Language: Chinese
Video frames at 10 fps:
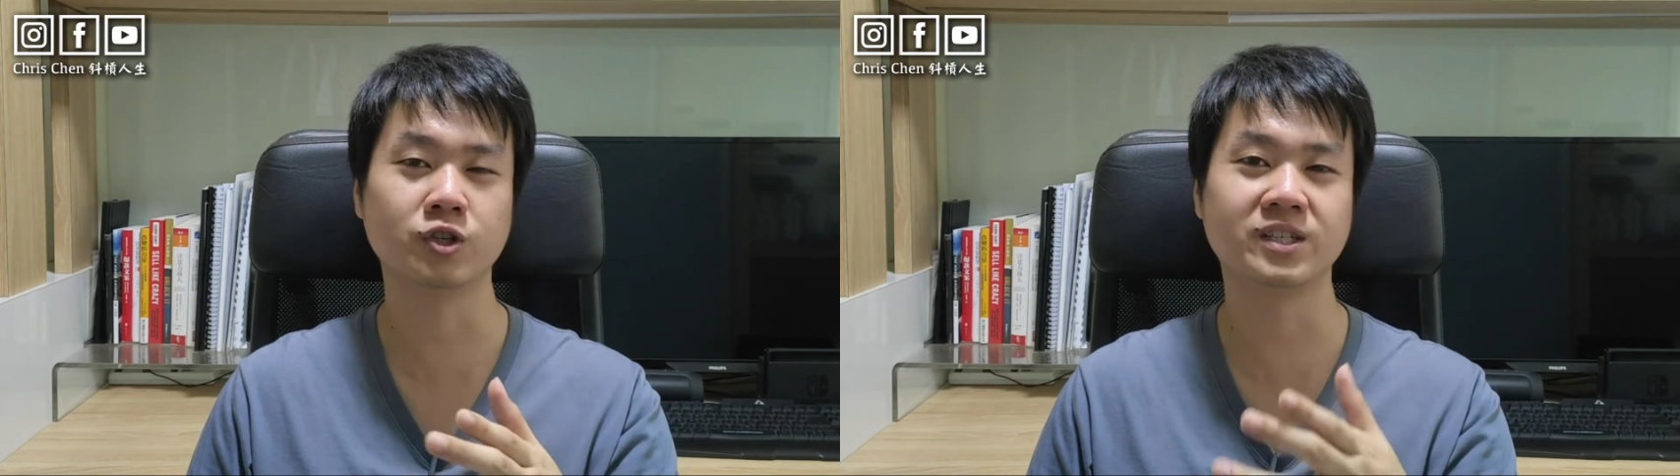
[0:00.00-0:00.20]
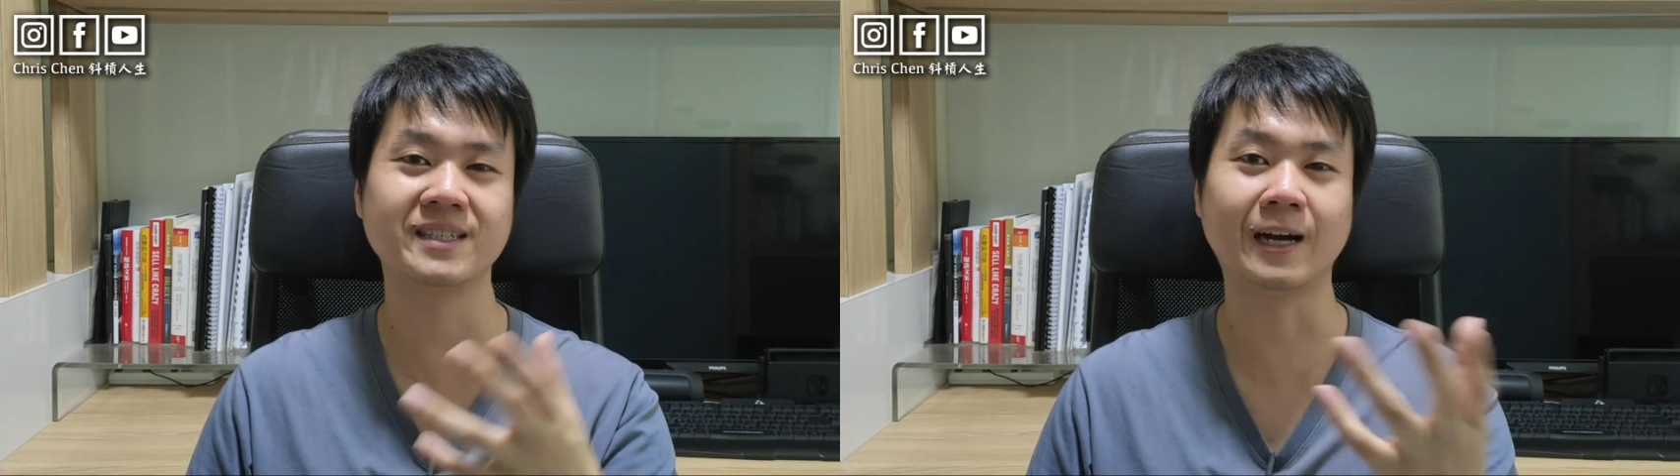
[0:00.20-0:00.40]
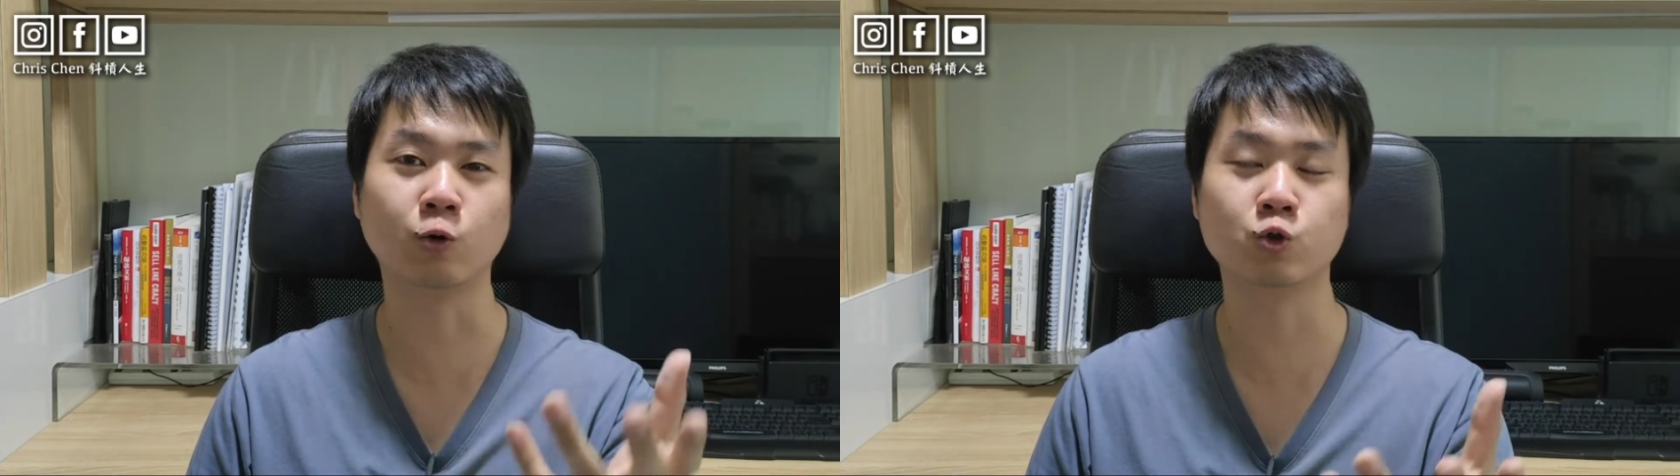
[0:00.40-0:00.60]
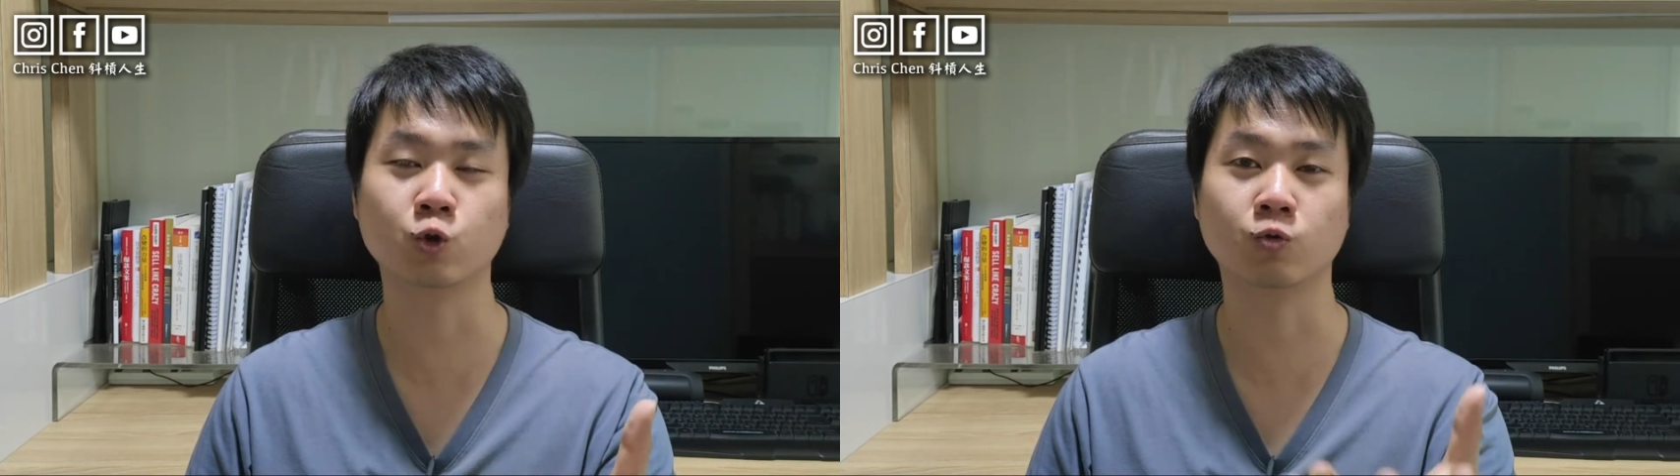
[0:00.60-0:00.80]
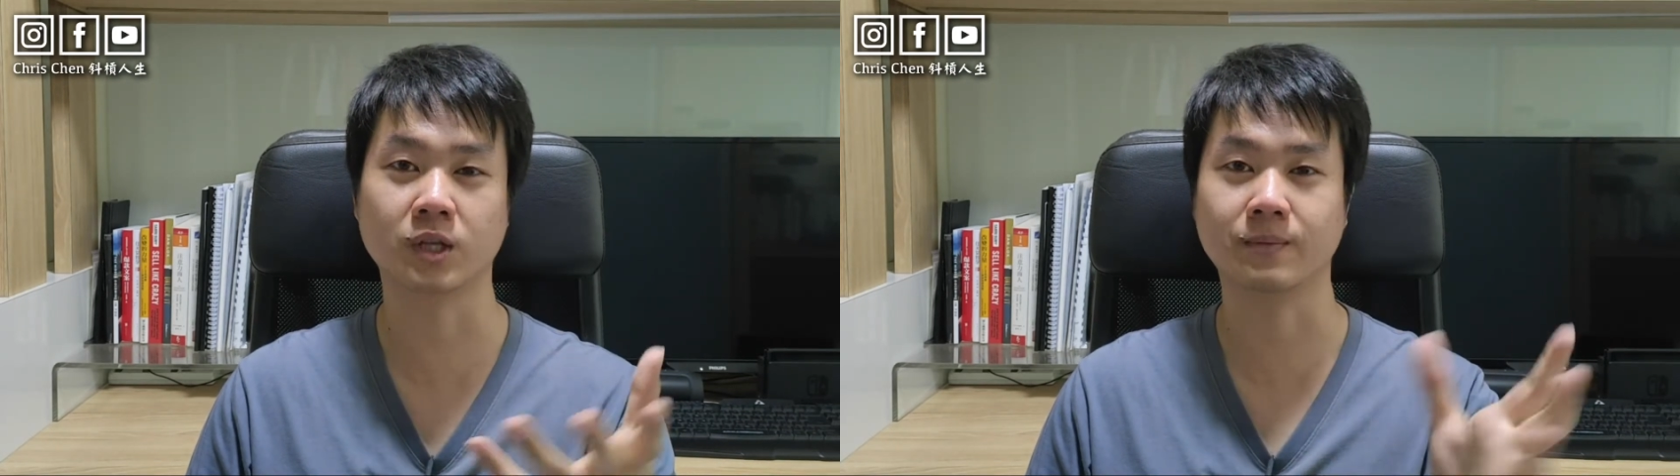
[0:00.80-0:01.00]
销
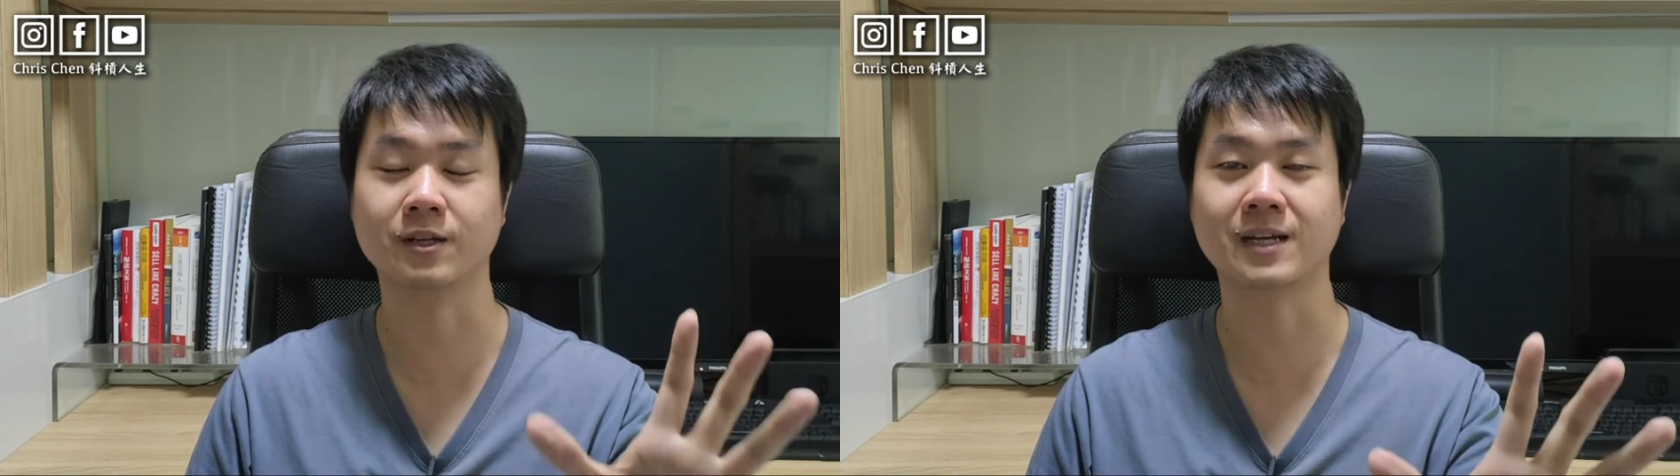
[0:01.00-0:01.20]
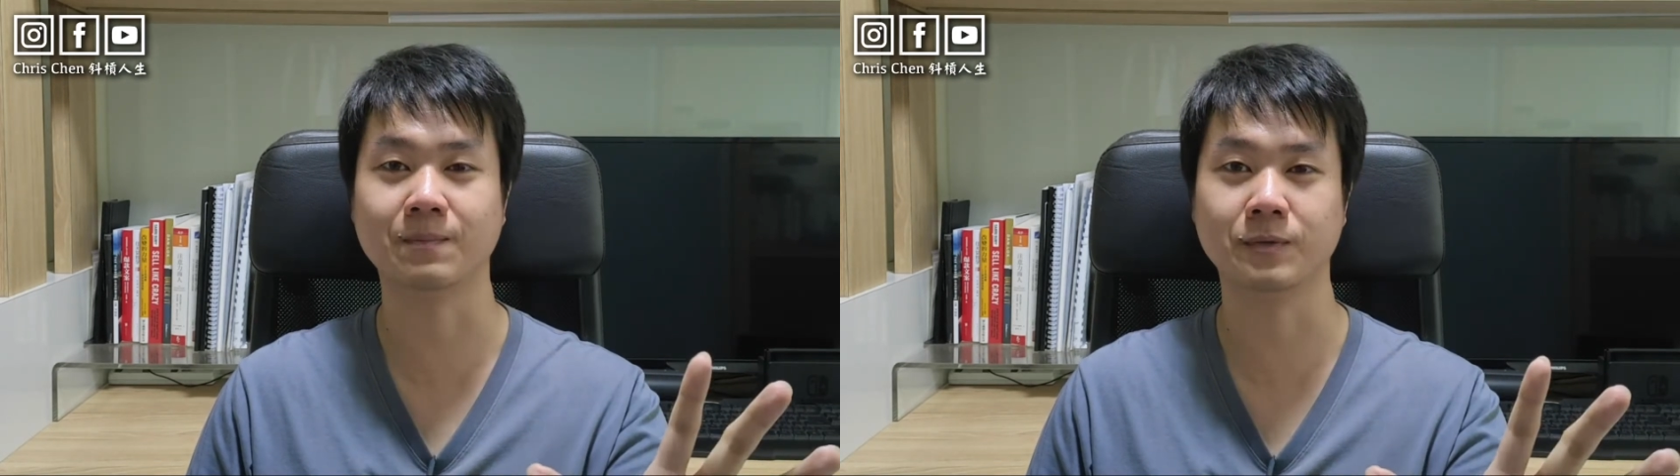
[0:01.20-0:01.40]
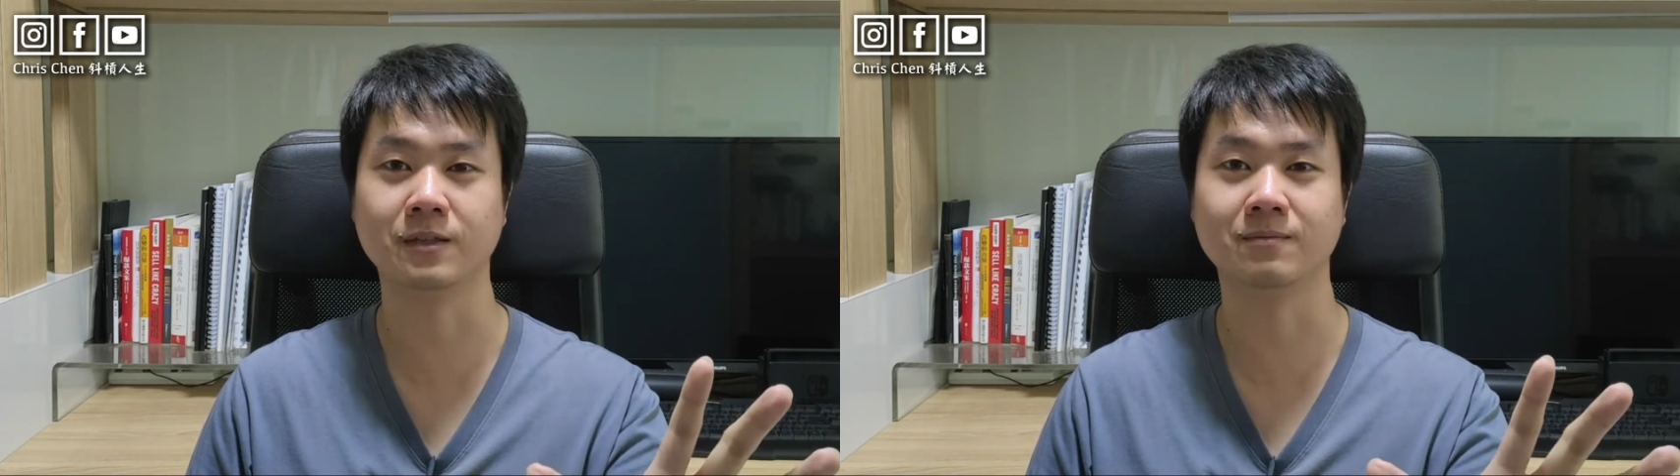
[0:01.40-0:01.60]
售你们的产品？